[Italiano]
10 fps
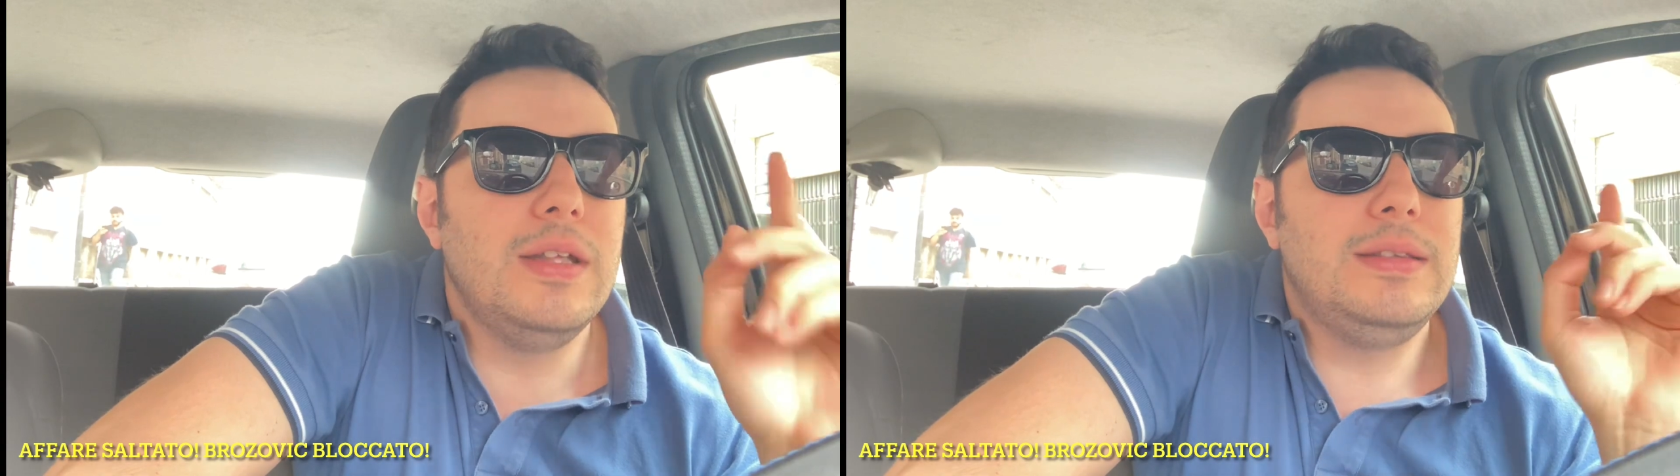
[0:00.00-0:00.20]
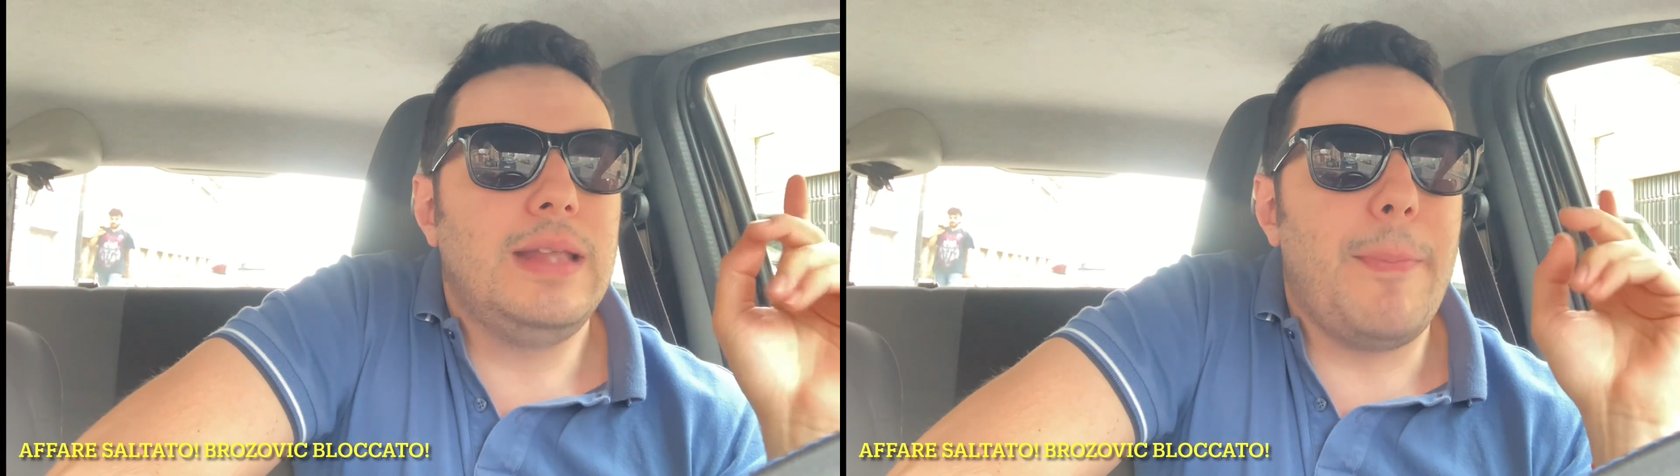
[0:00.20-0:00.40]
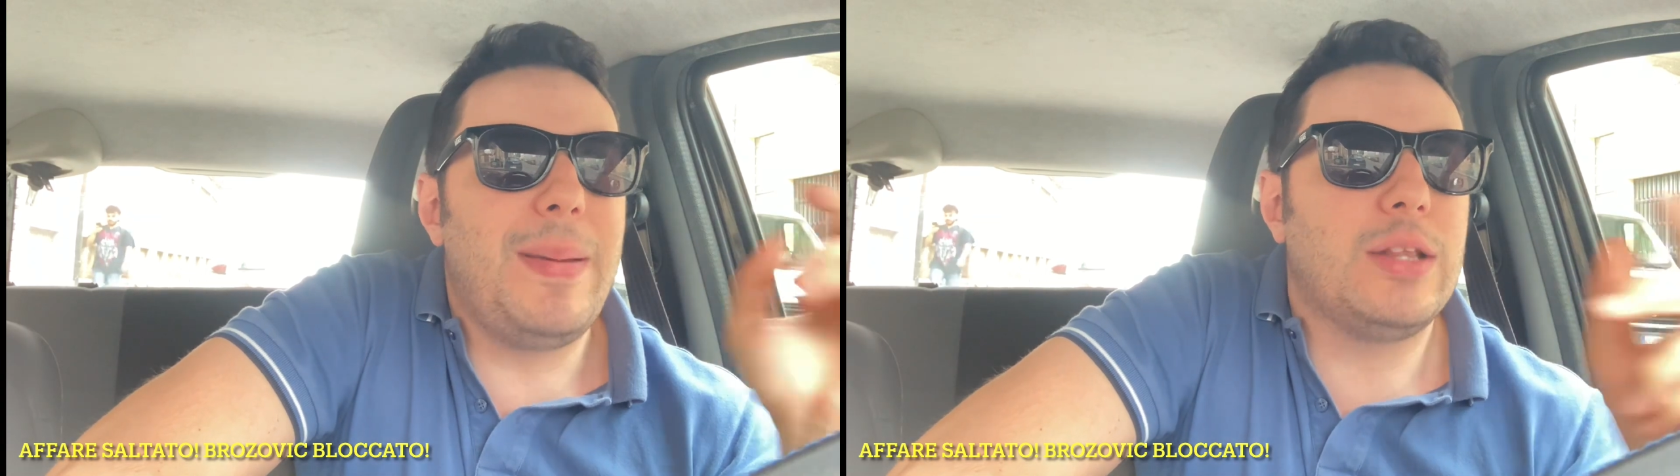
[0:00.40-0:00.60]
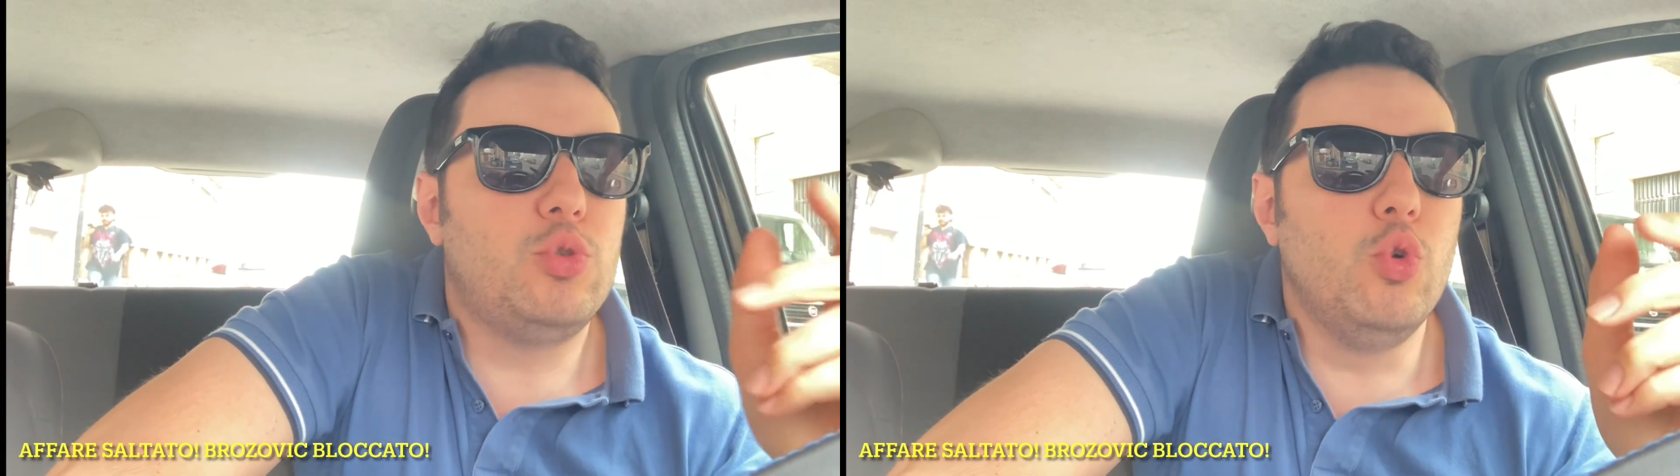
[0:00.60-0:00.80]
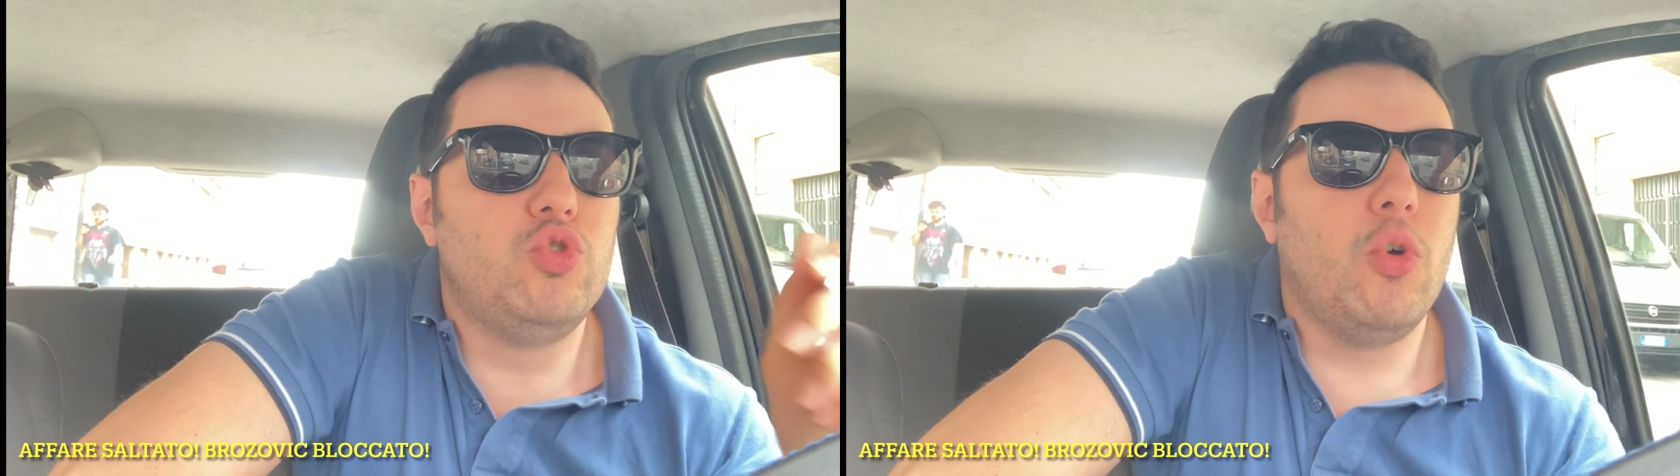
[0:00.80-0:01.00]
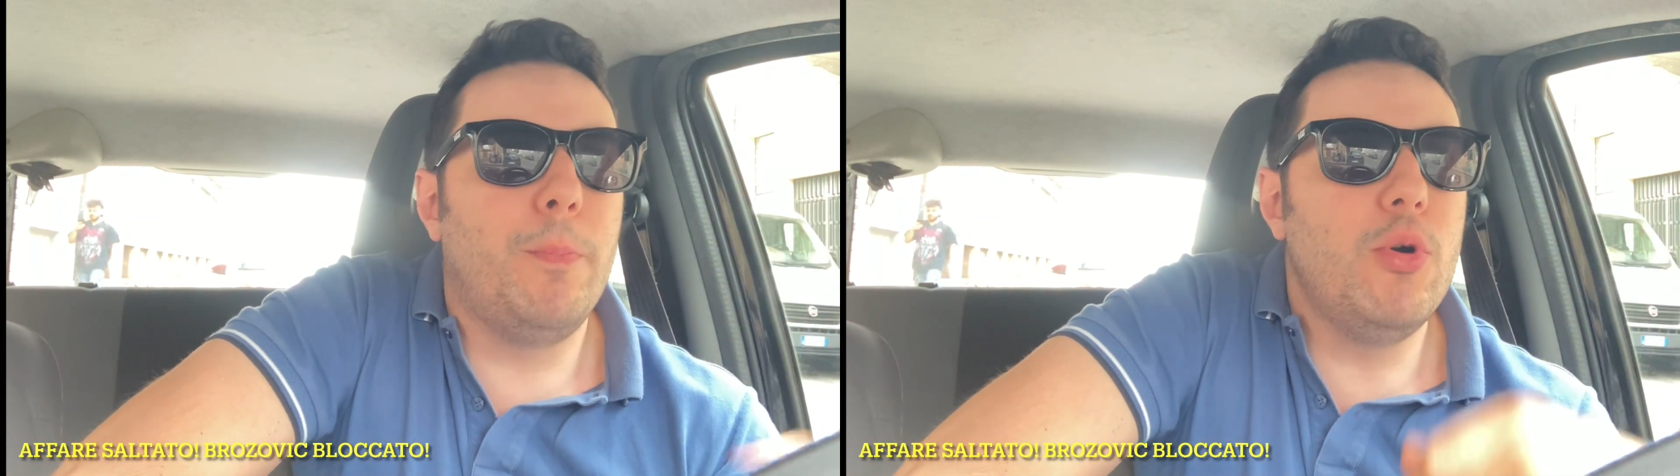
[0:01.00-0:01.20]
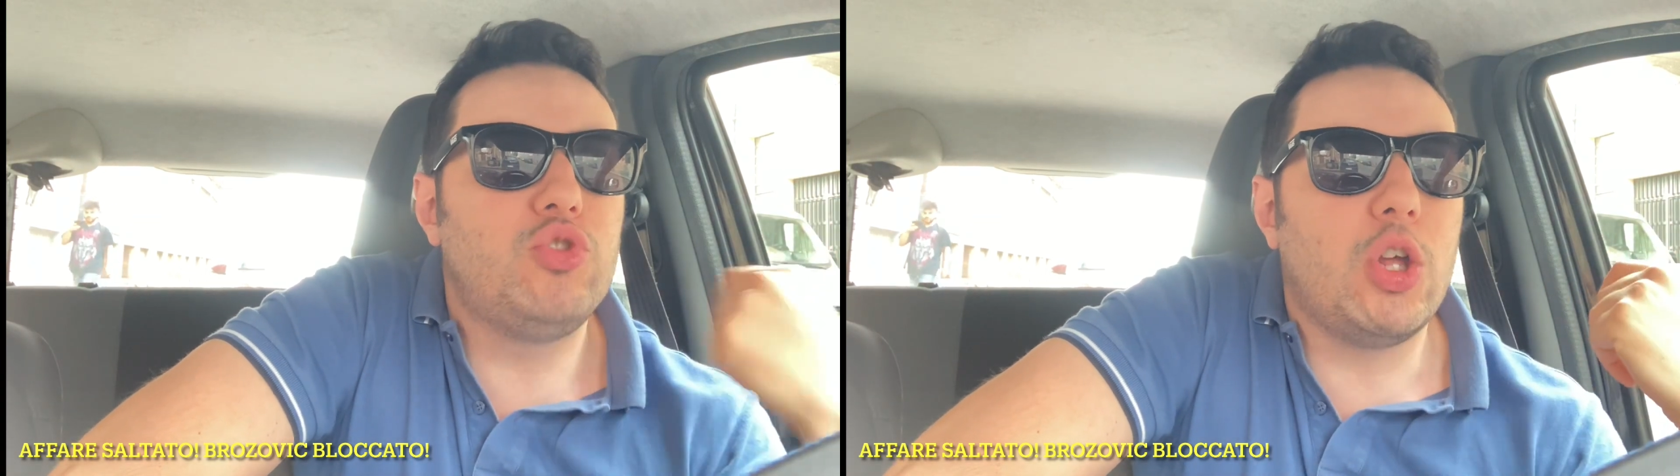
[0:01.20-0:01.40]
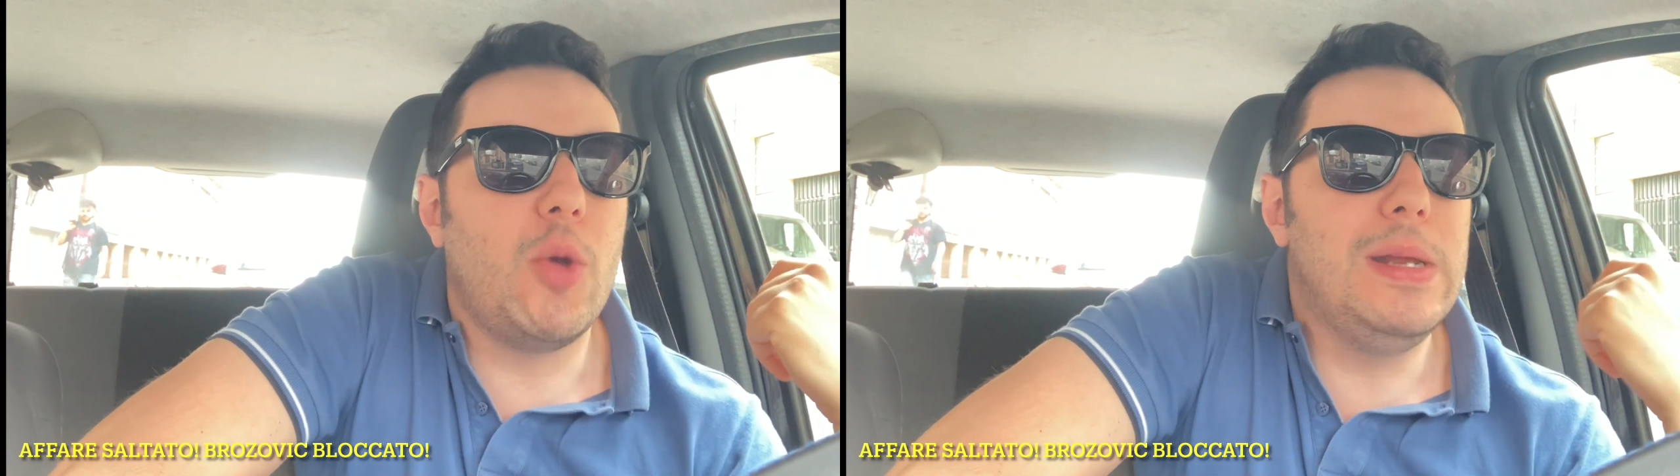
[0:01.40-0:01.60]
dappertutto, buttano